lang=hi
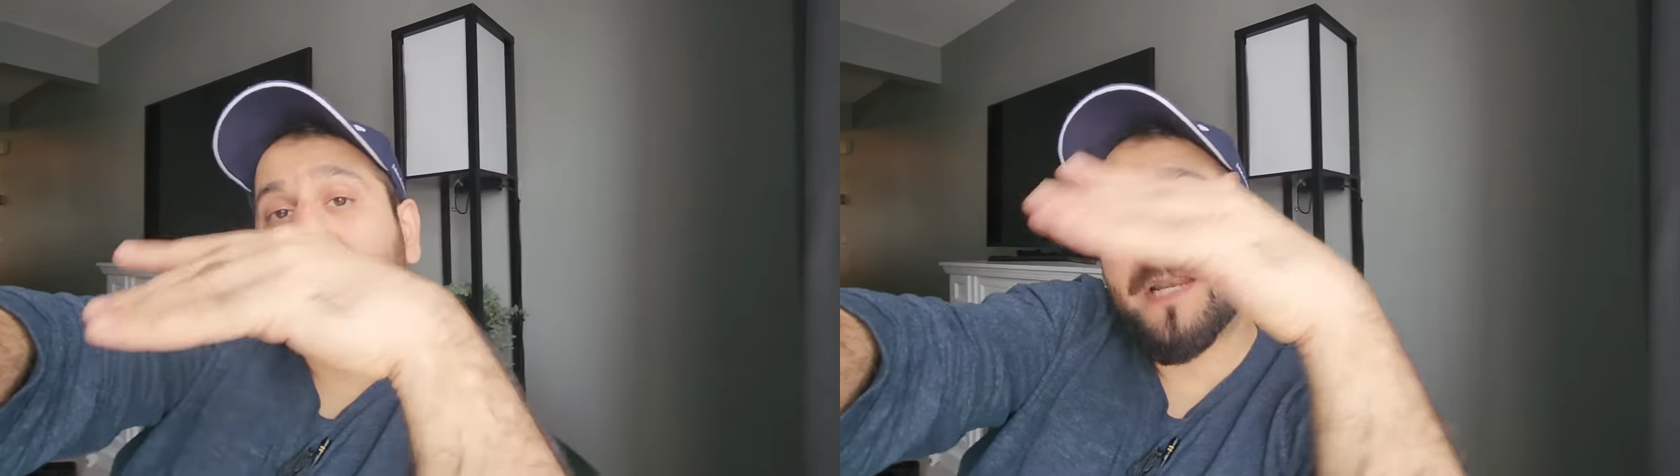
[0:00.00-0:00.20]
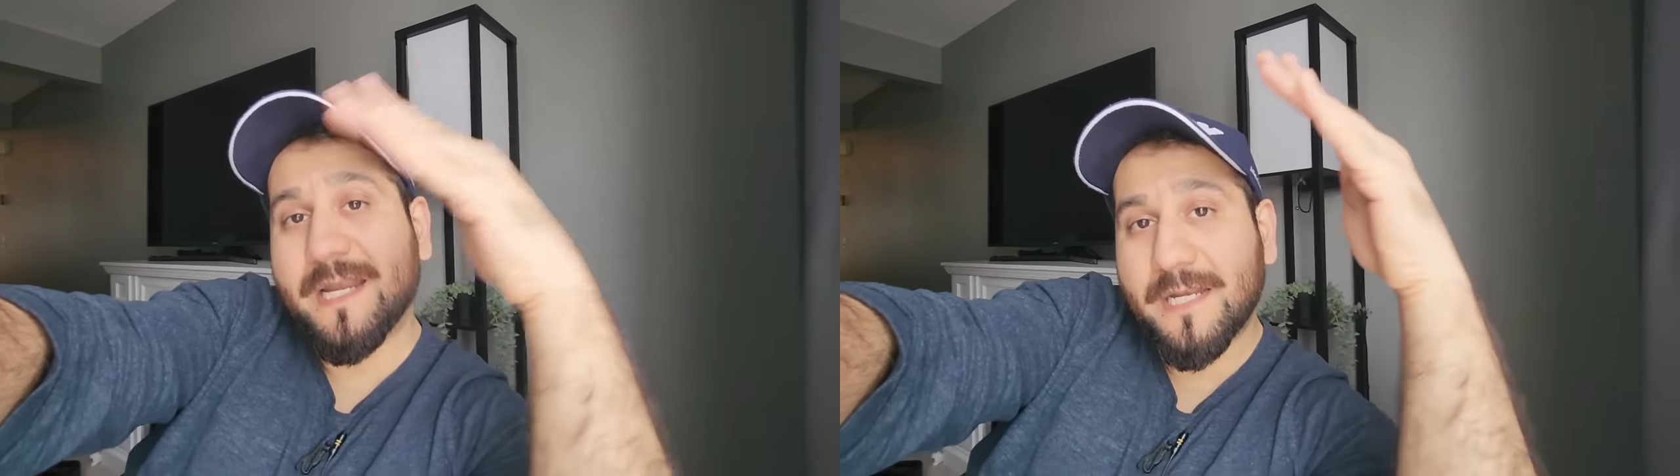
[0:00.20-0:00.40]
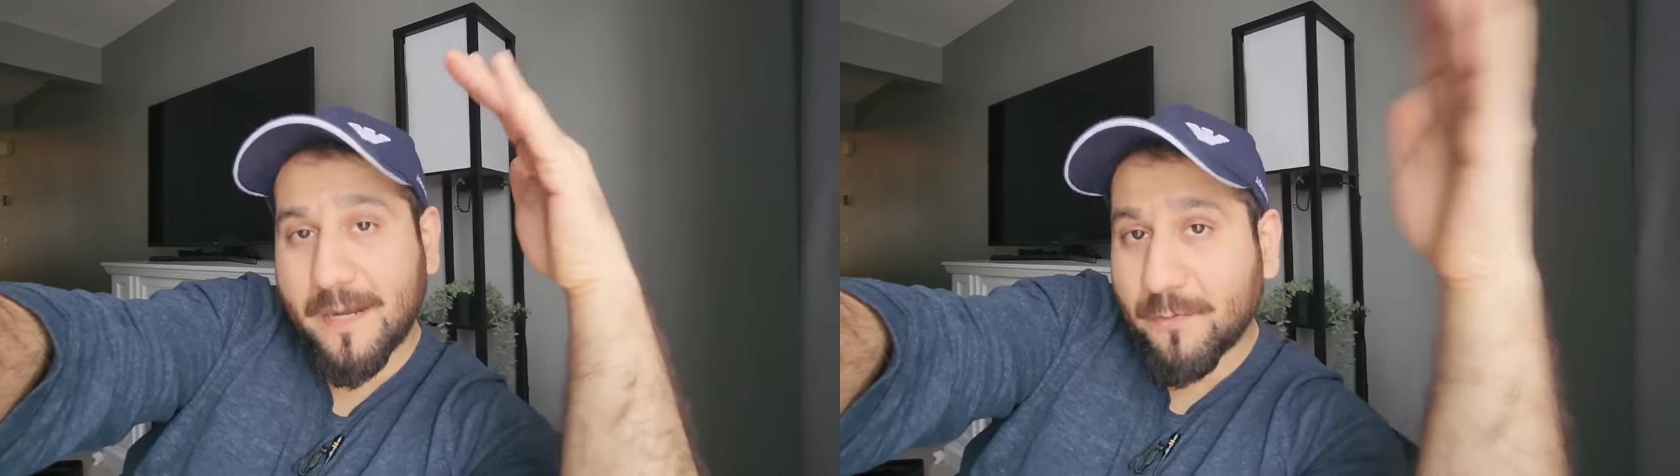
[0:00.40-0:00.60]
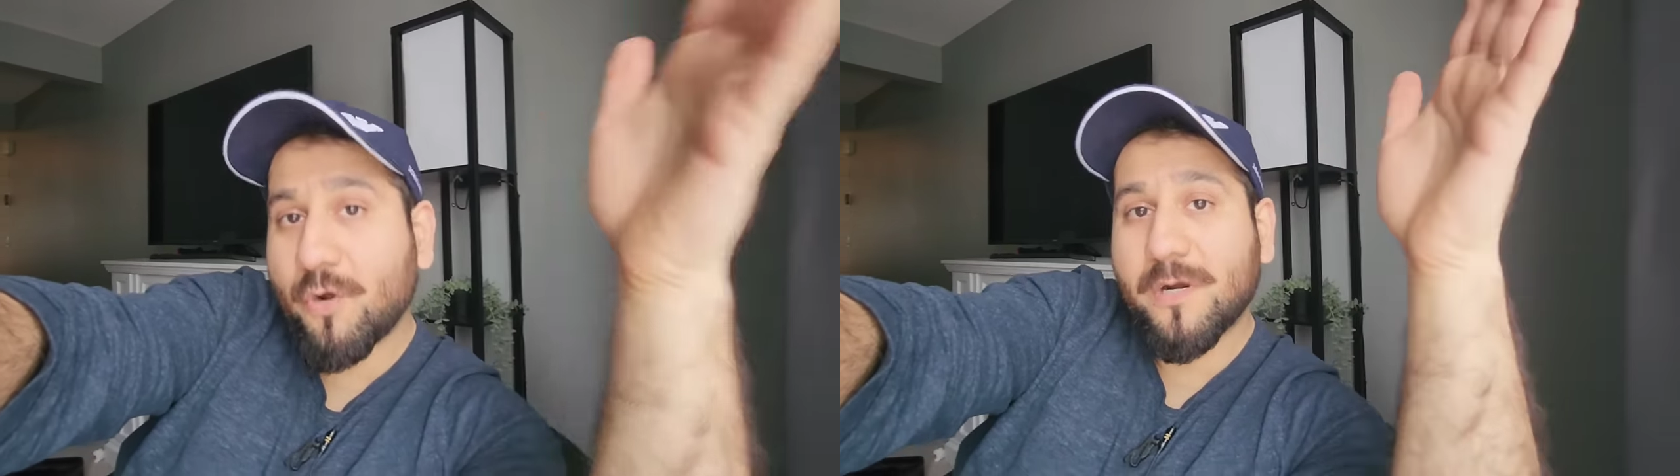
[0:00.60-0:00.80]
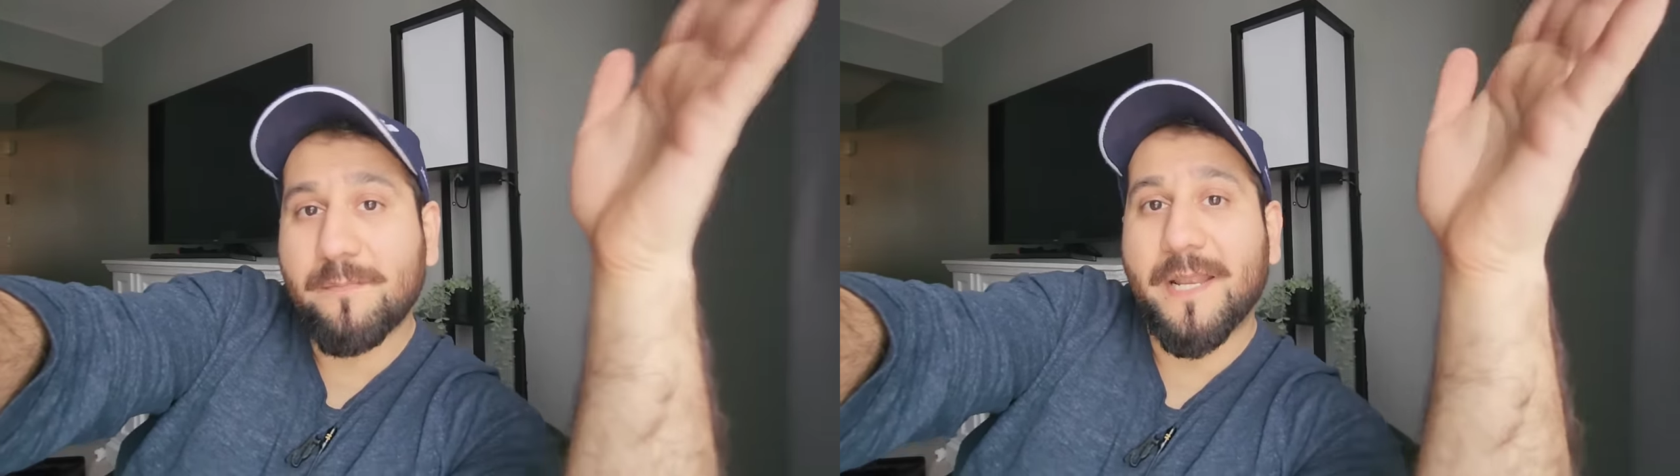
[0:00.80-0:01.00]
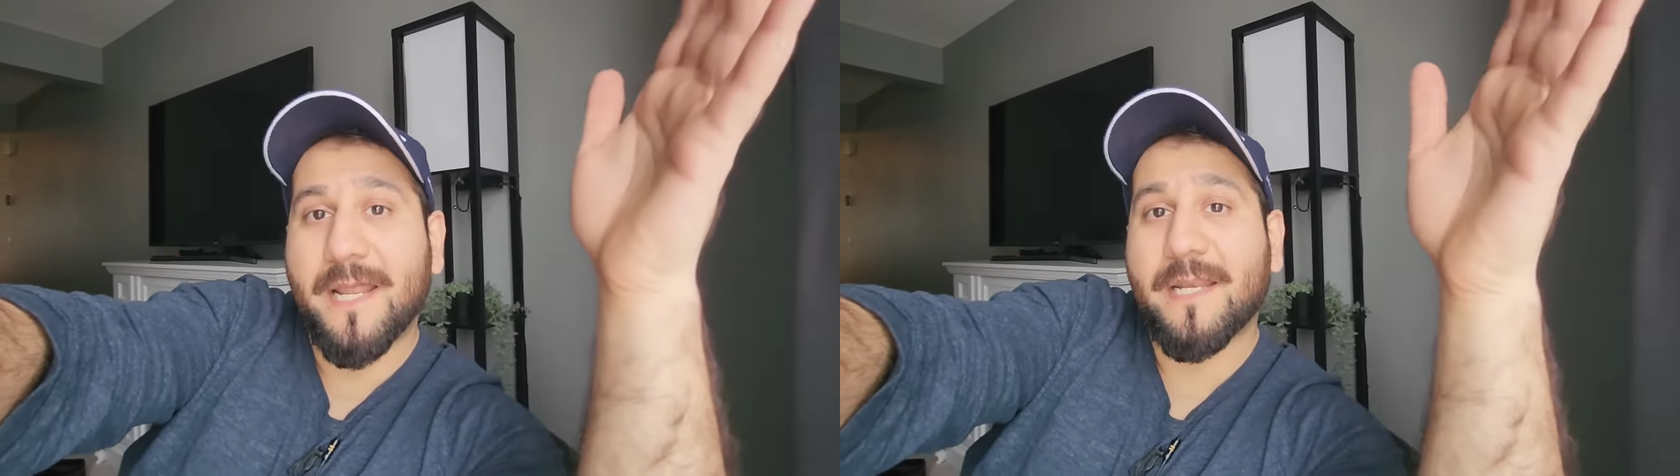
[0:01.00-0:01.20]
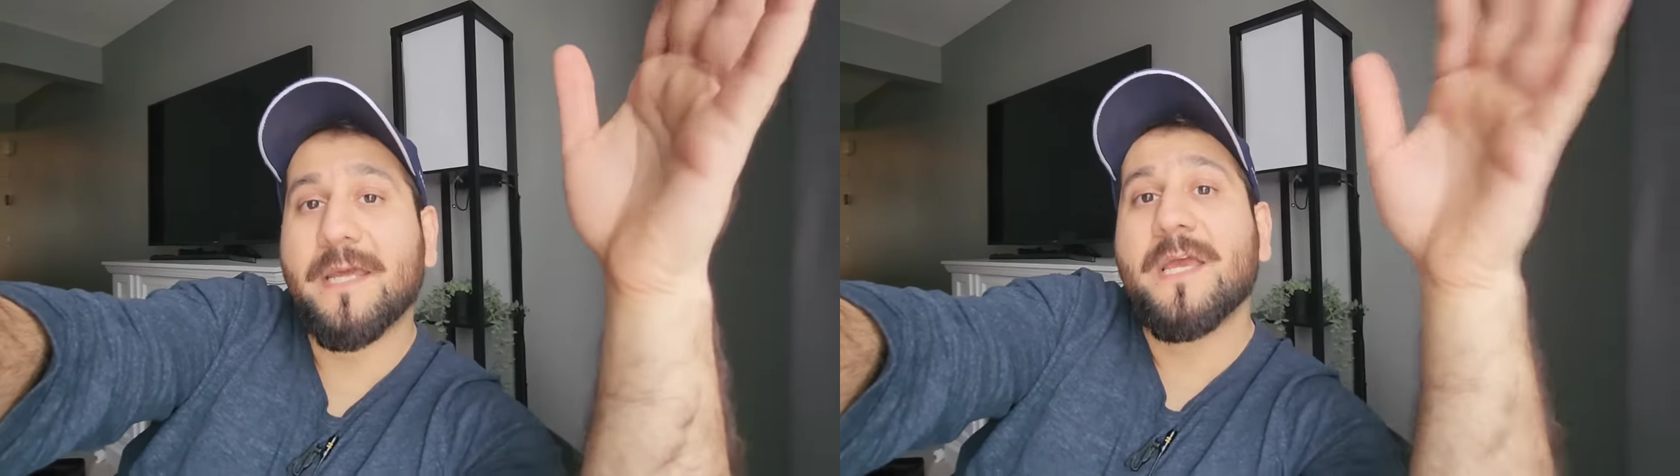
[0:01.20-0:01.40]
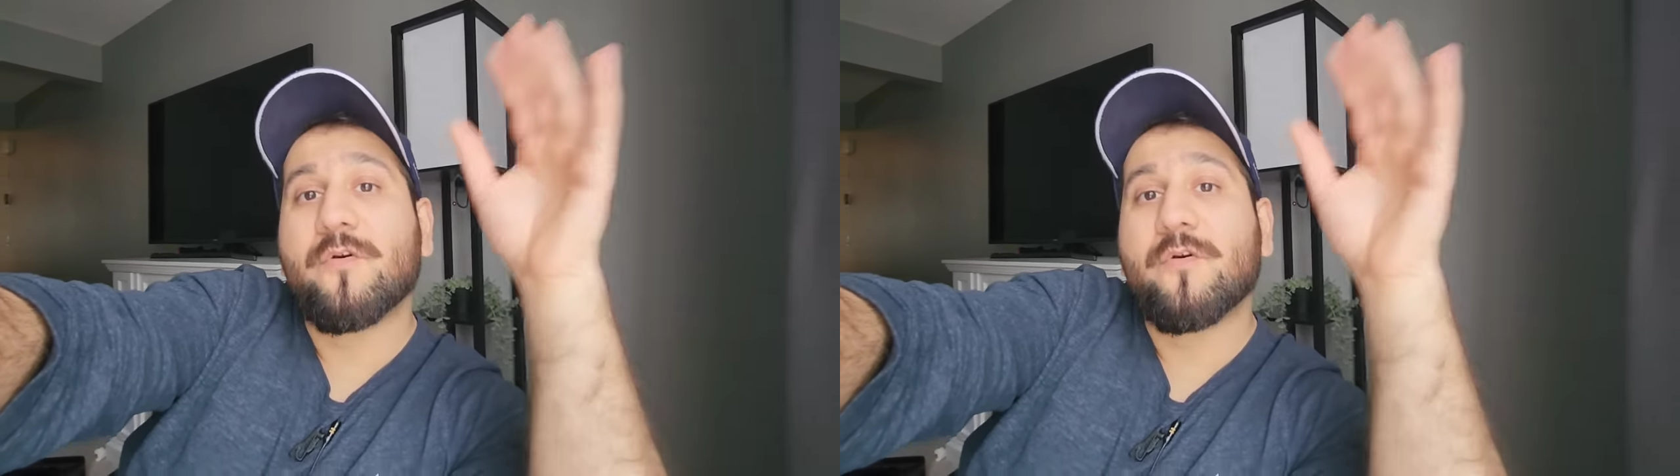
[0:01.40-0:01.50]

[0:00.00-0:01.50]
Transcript: फिनलैंड एंड लेबरडोर का प्लान है